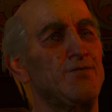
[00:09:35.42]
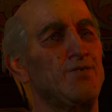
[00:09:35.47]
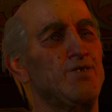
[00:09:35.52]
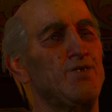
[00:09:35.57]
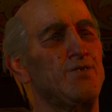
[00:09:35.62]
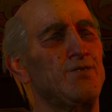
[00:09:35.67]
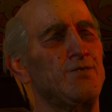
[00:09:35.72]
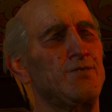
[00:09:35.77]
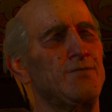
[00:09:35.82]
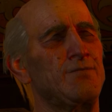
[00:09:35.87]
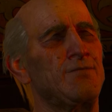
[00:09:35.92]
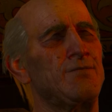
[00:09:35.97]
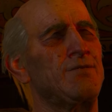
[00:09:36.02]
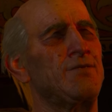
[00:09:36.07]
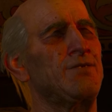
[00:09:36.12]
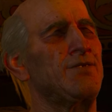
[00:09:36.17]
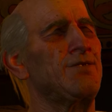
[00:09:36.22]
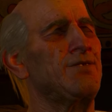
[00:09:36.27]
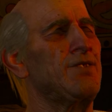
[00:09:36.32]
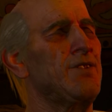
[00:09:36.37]
Cii,
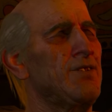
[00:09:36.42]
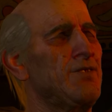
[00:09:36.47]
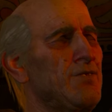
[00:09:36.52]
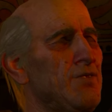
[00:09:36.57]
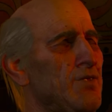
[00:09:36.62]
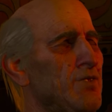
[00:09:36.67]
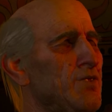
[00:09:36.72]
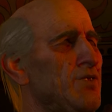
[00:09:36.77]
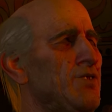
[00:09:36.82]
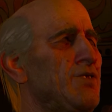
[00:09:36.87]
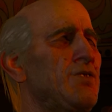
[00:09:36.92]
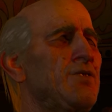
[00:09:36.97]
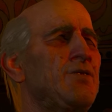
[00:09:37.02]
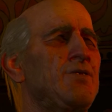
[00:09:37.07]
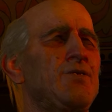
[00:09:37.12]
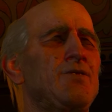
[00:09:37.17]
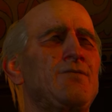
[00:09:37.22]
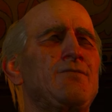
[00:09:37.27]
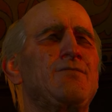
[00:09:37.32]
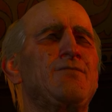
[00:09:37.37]
nie tak
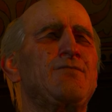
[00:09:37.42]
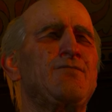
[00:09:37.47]
głośno.